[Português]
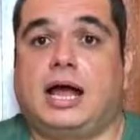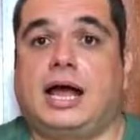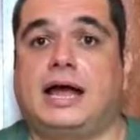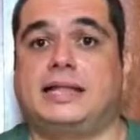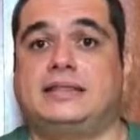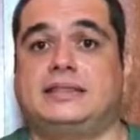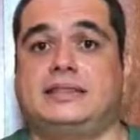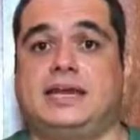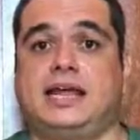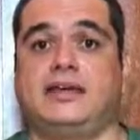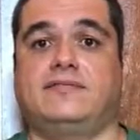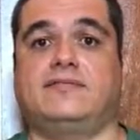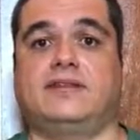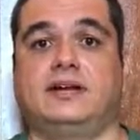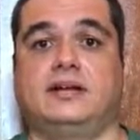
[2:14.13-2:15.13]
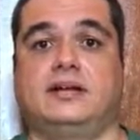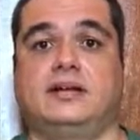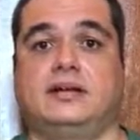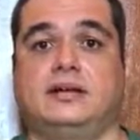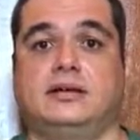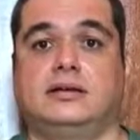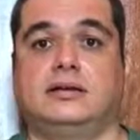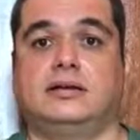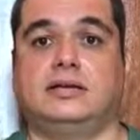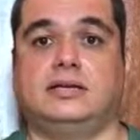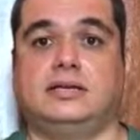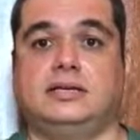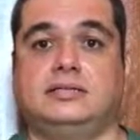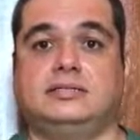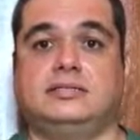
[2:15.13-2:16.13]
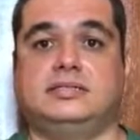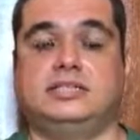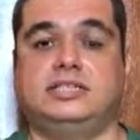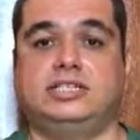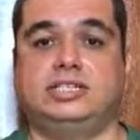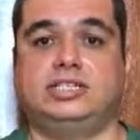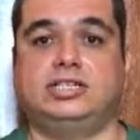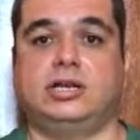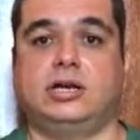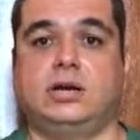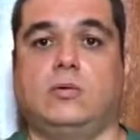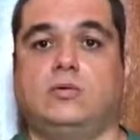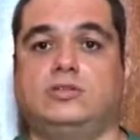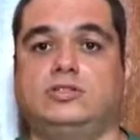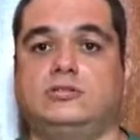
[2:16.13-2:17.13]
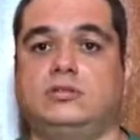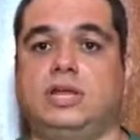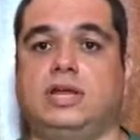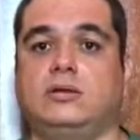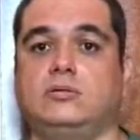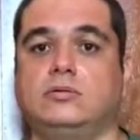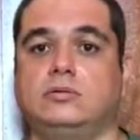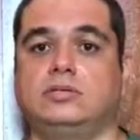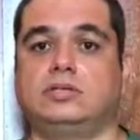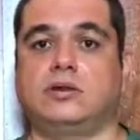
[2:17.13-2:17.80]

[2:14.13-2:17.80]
A treva existe onde não tem luz.